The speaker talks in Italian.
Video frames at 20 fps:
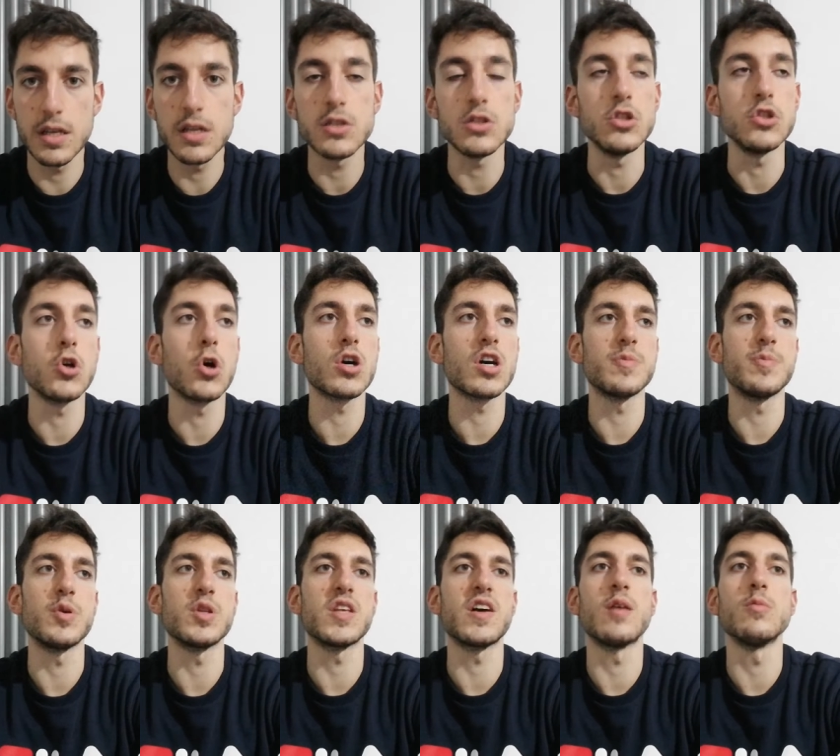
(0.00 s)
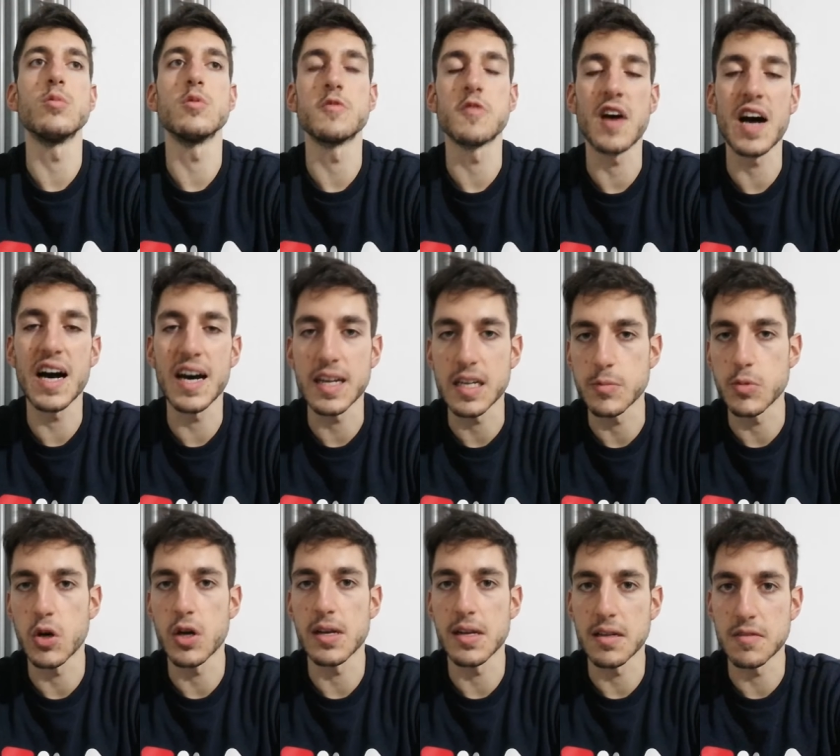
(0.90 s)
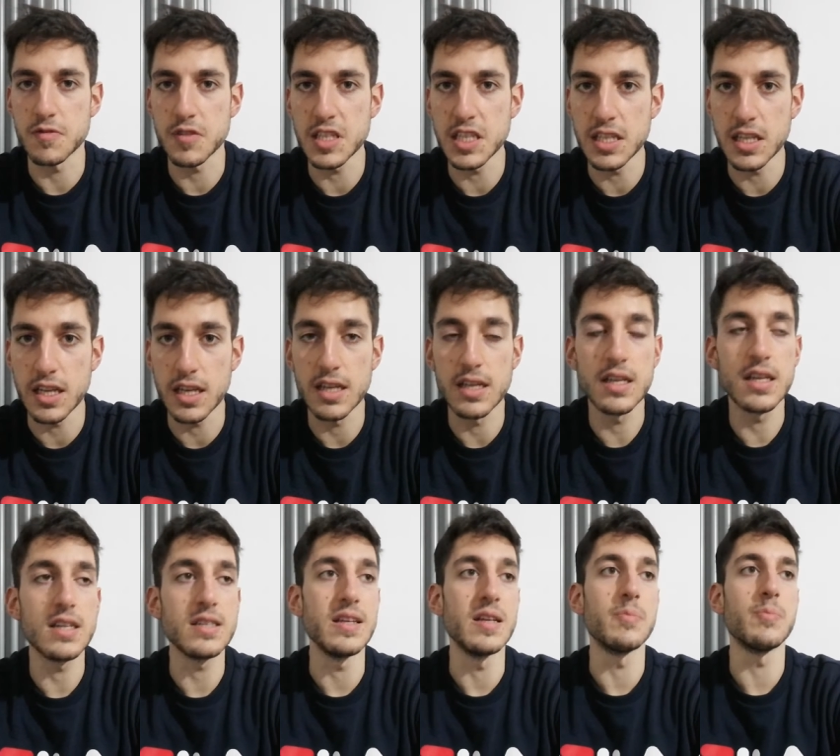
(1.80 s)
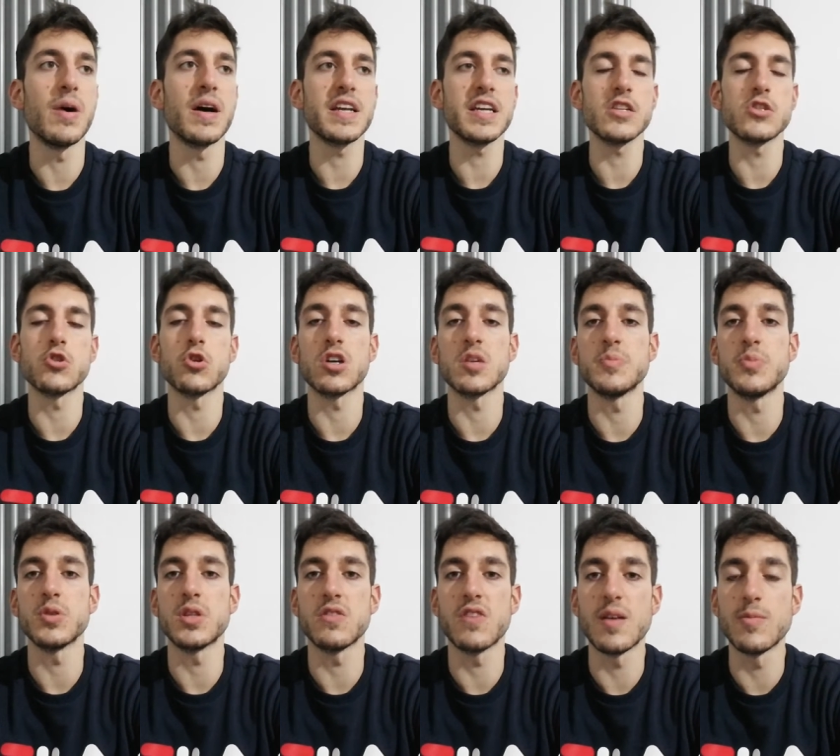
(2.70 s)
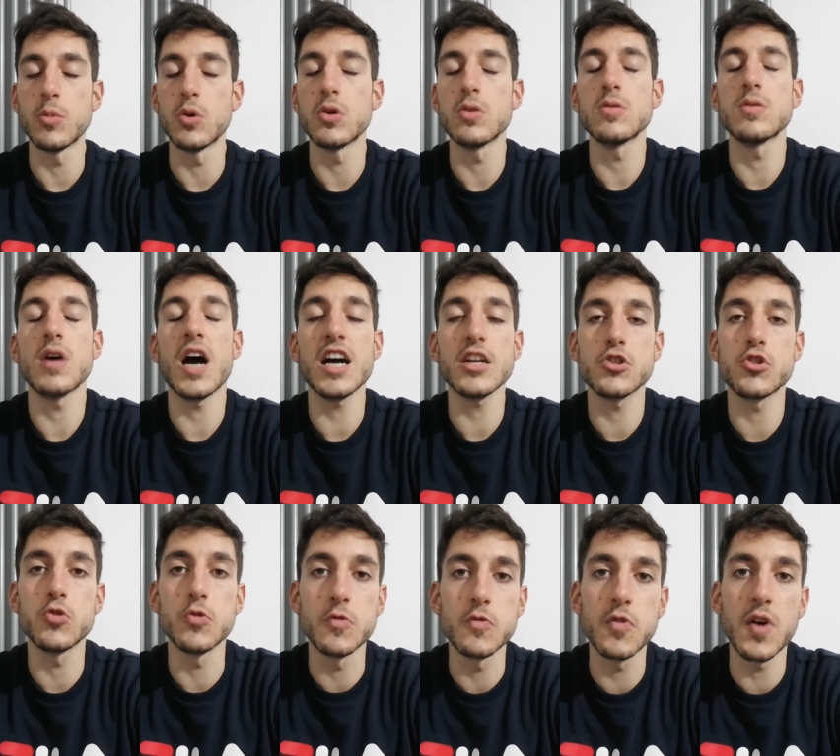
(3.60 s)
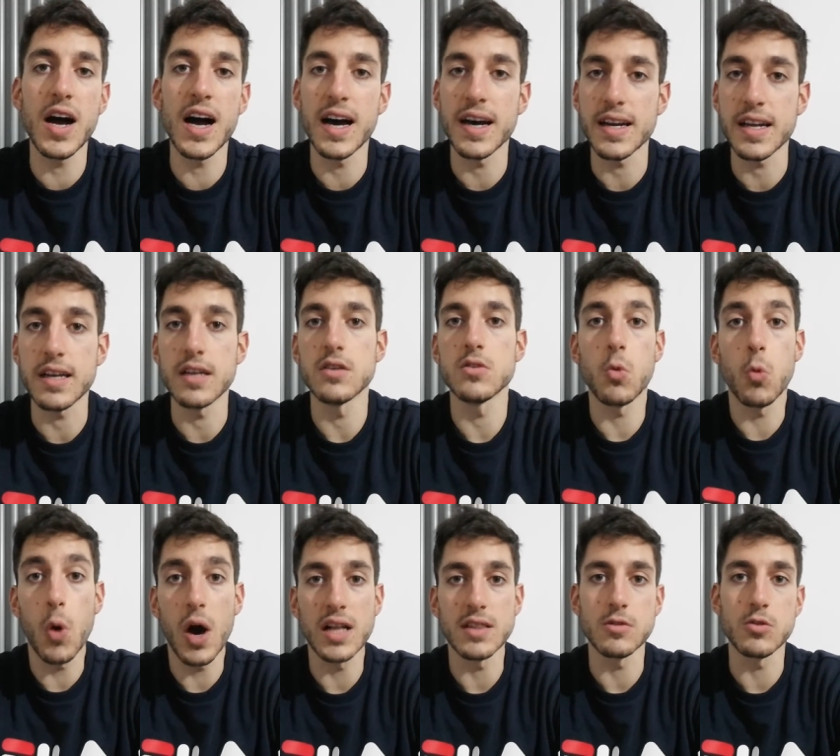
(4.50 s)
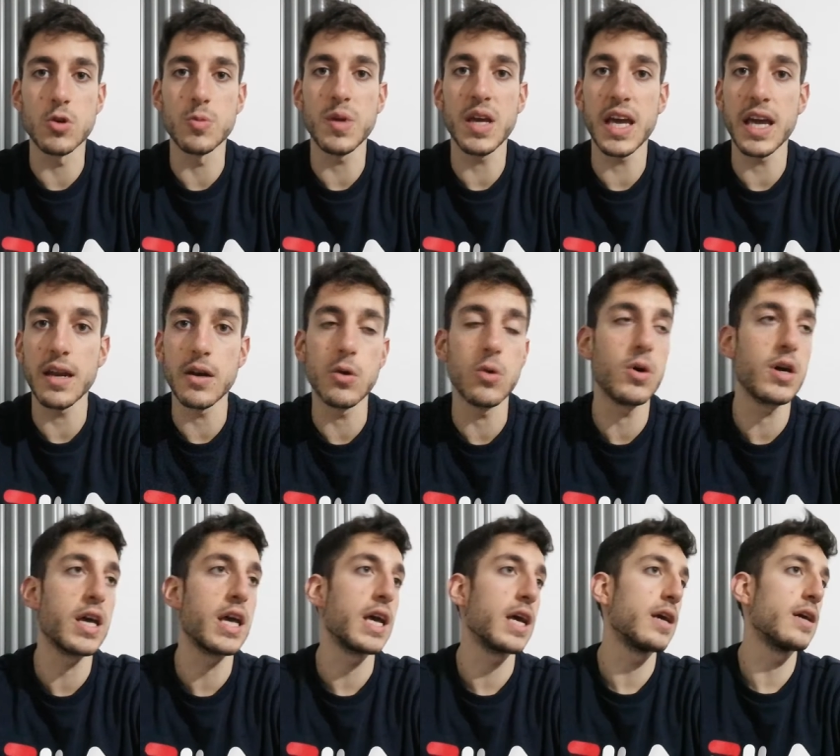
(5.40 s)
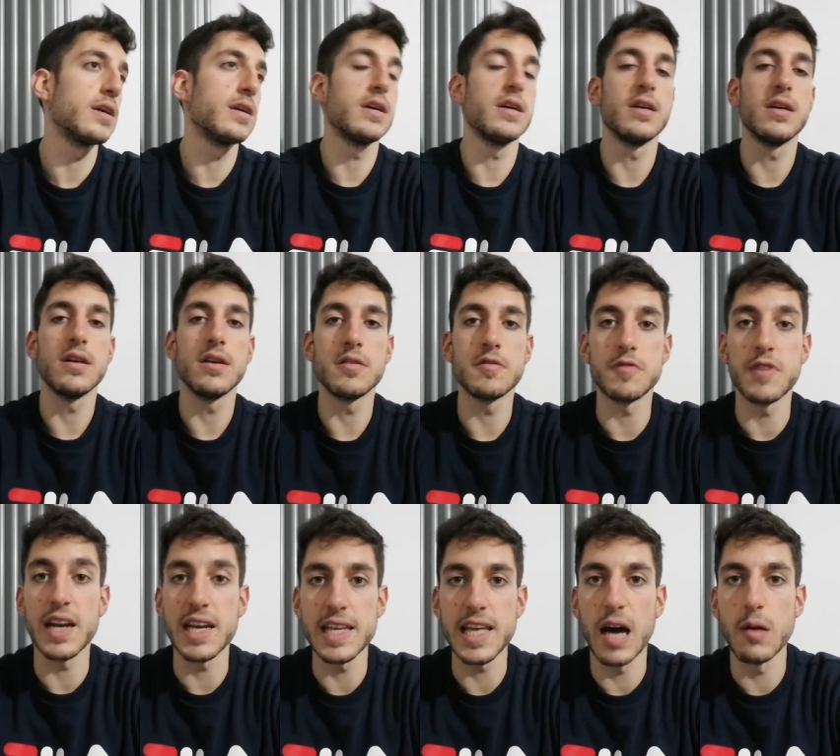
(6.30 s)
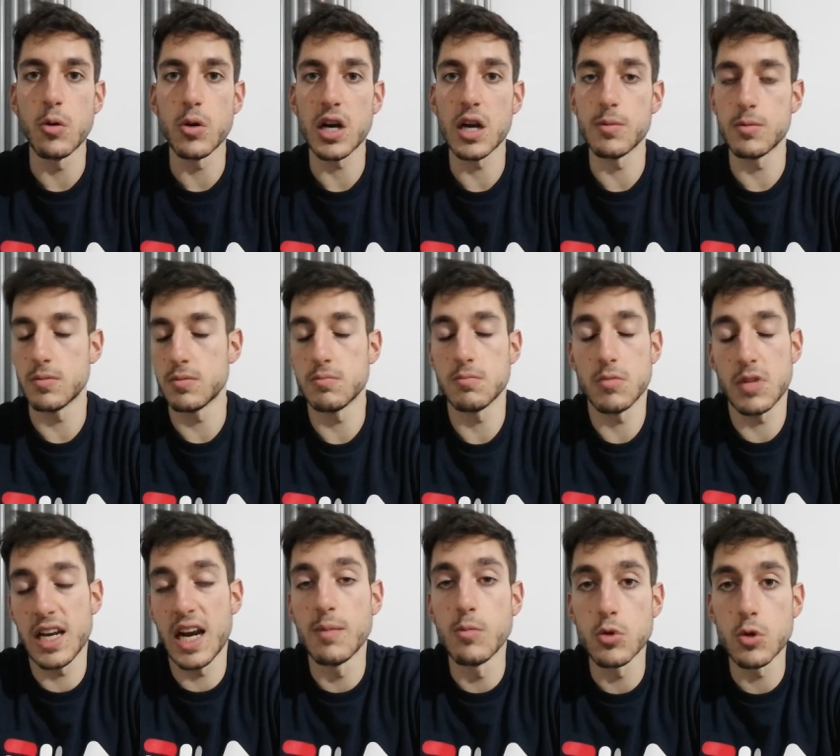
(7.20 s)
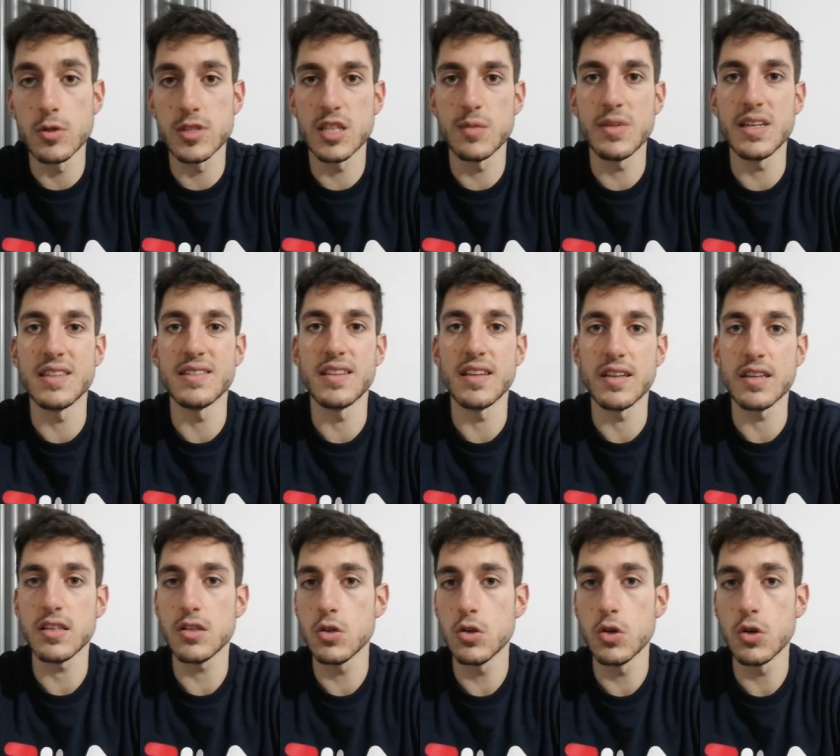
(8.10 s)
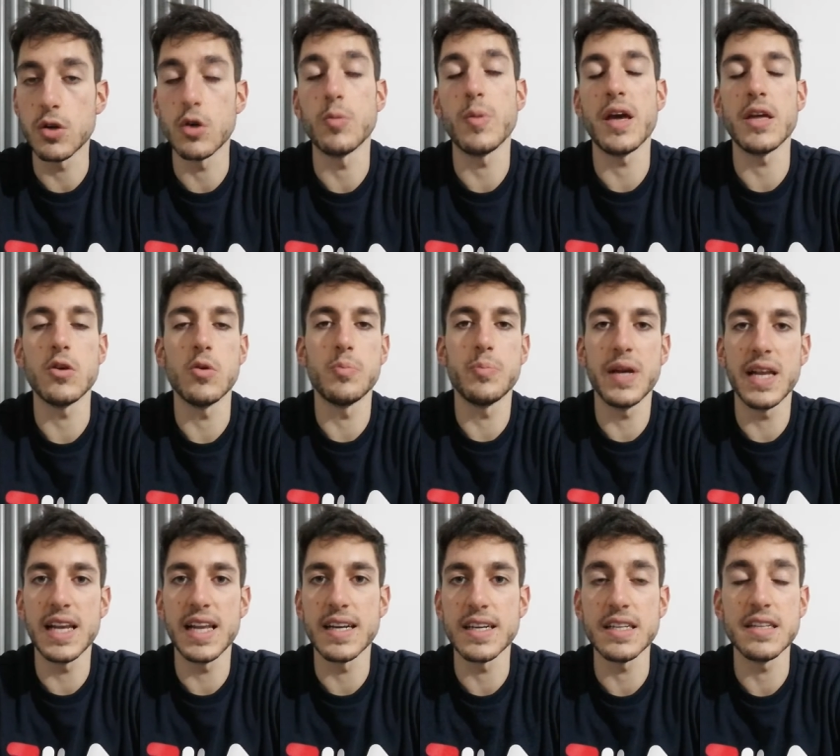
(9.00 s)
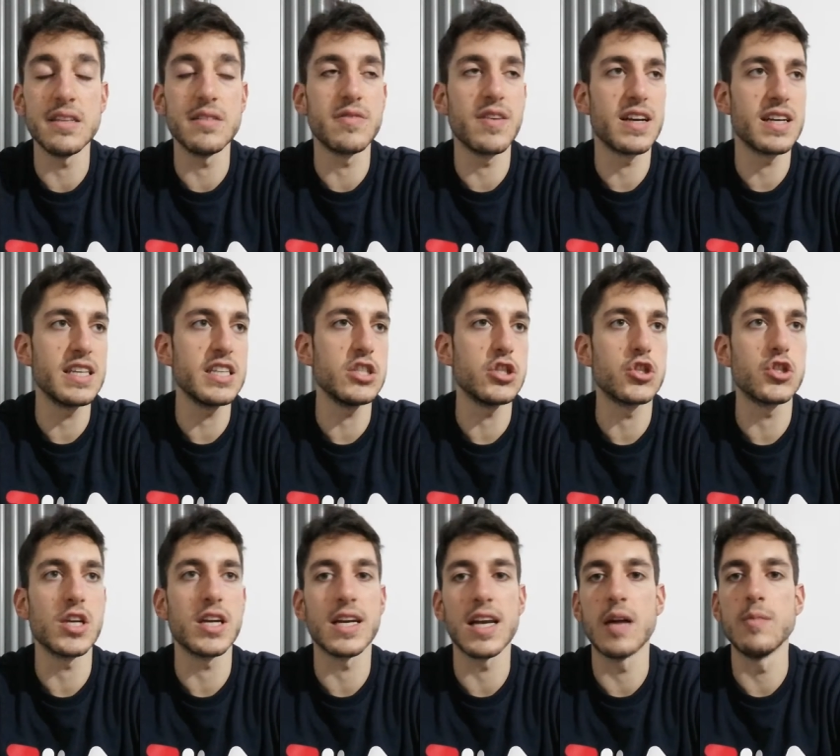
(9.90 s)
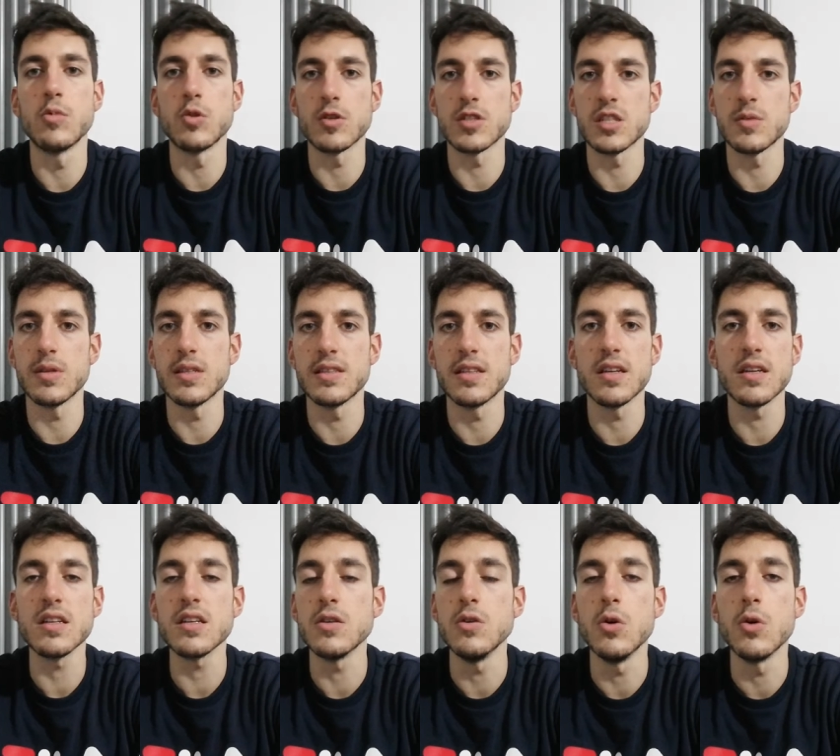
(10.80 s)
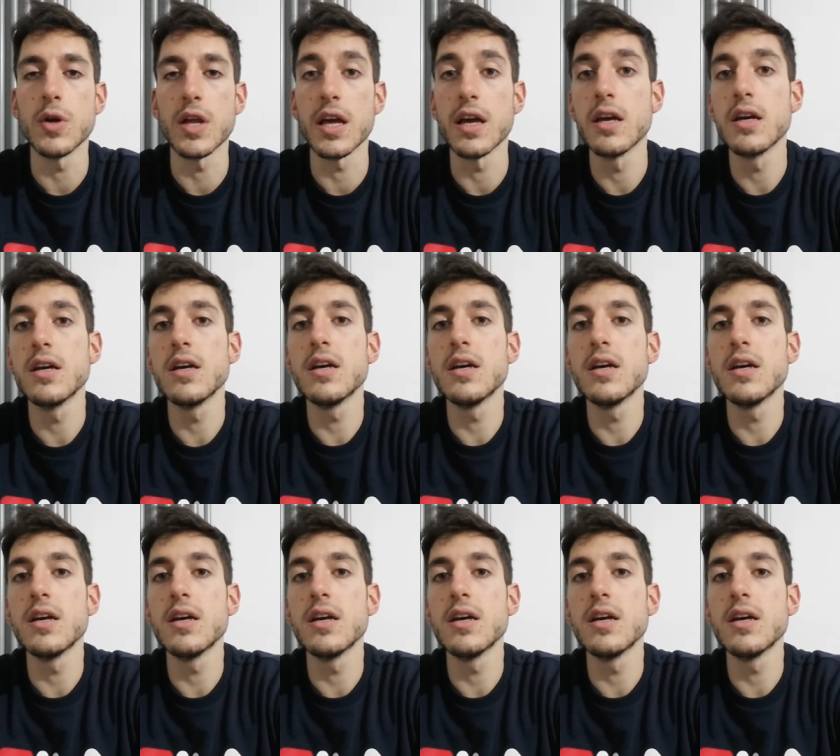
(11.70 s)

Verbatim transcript: di ciò che potevamo fare poi alla fine, del pareggio che potevamo acciuffare, quantomeno, e falliamo cla- clamorosamente il rigore, o meglio, Pellegrini fallisce clamorosamente il rigore.